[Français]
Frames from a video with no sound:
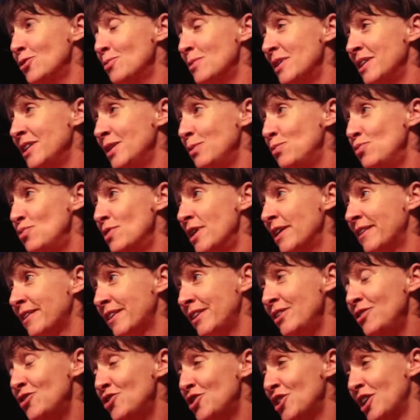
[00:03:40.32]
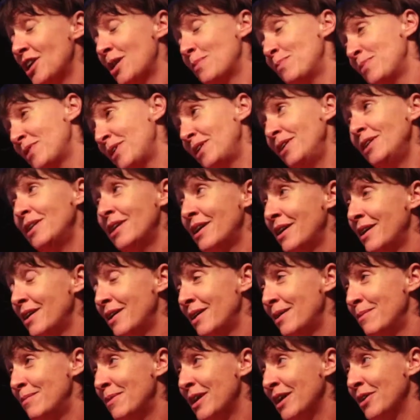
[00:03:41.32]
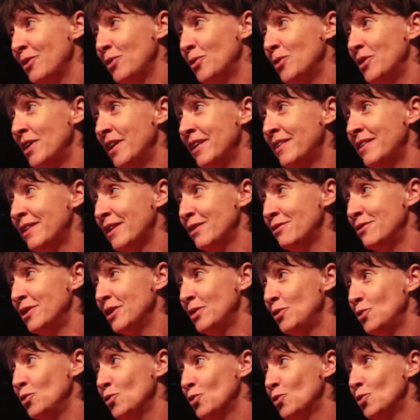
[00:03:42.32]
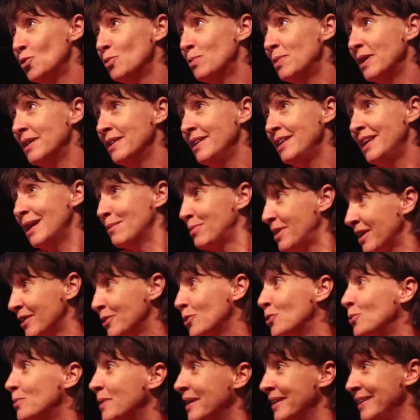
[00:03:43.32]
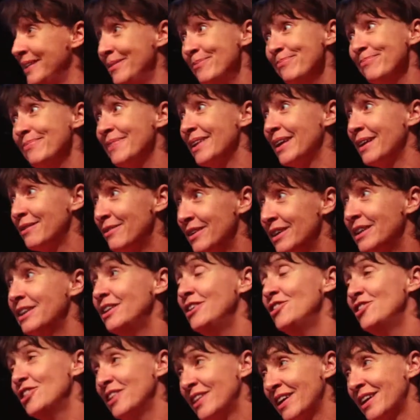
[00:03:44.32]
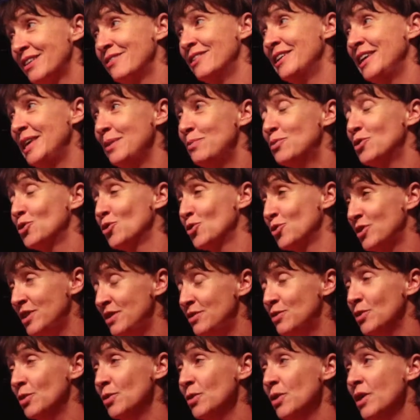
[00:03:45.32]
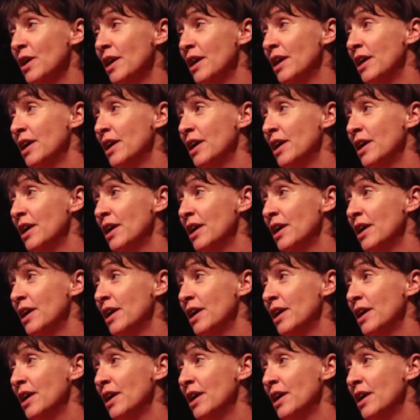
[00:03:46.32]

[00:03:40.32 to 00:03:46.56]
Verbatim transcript: de manipulatrice, j'ai appris la marionnette avec une compagnie, la Brad Company, mhm. avec qui j'ai travaillé pendant 10 ans,